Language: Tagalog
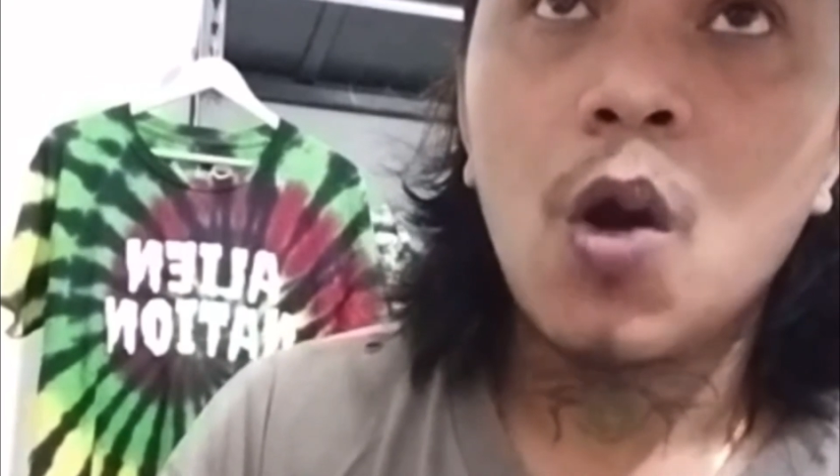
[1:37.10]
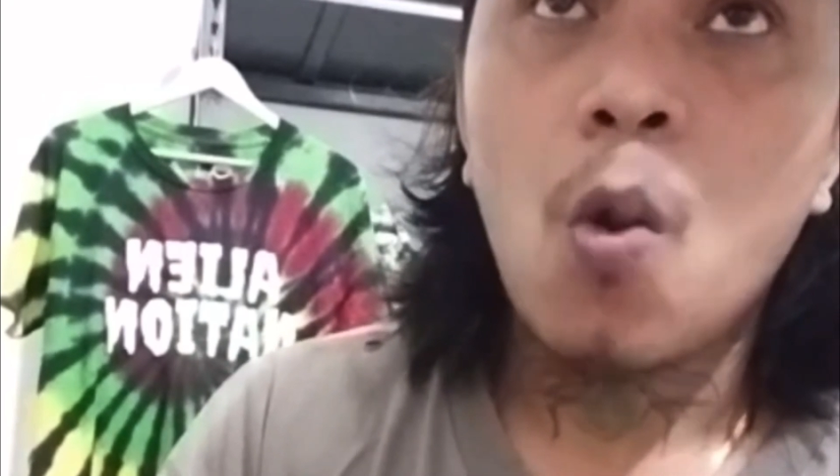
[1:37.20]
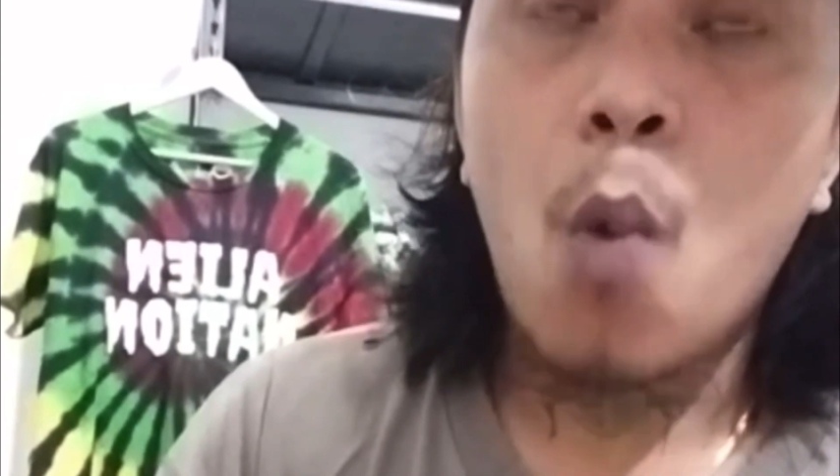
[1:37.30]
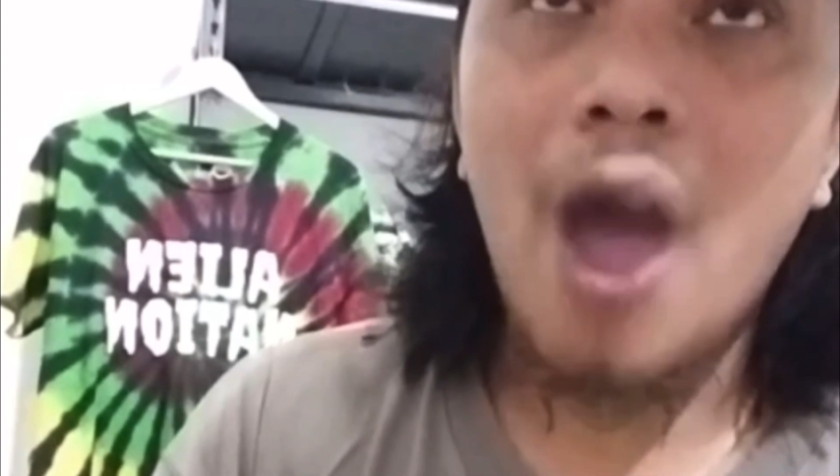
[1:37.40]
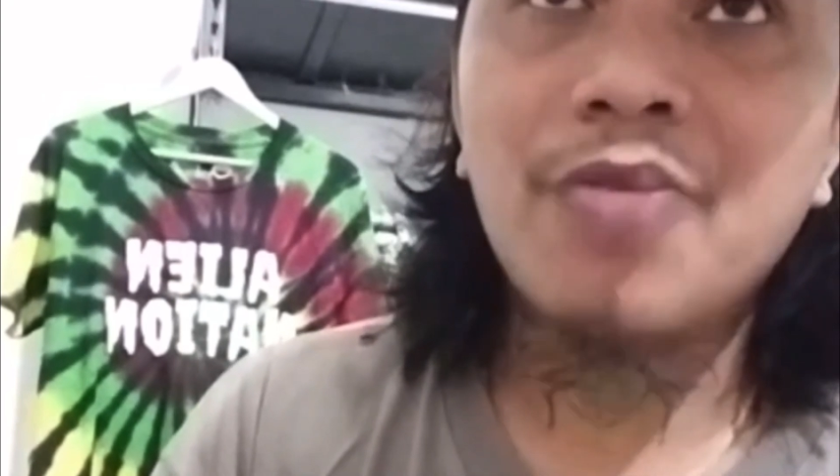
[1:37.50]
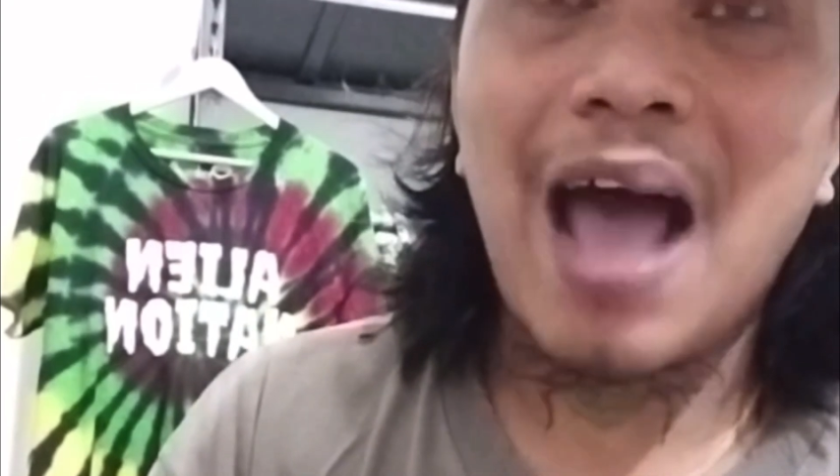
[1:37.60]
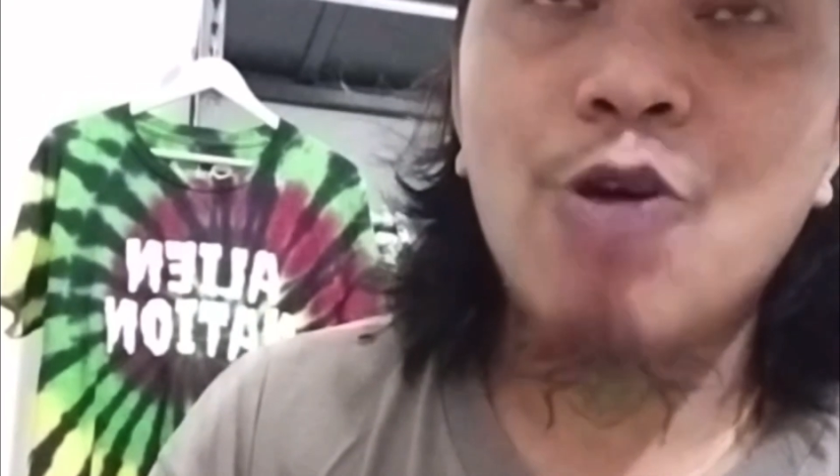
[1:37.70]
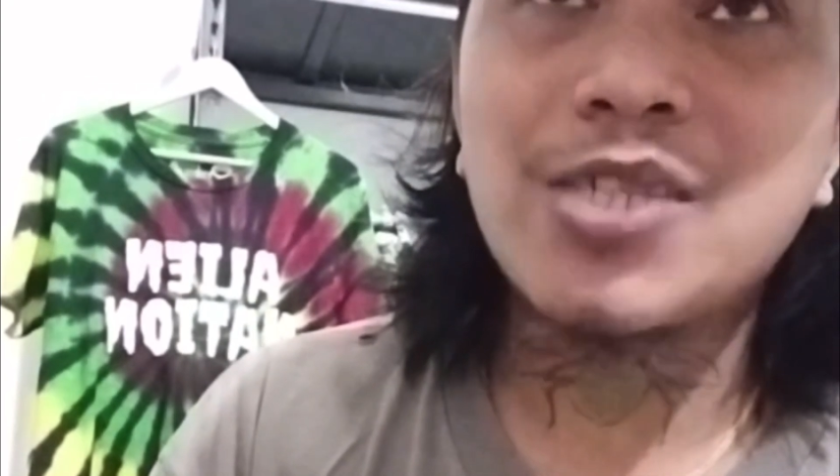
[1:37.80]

uh,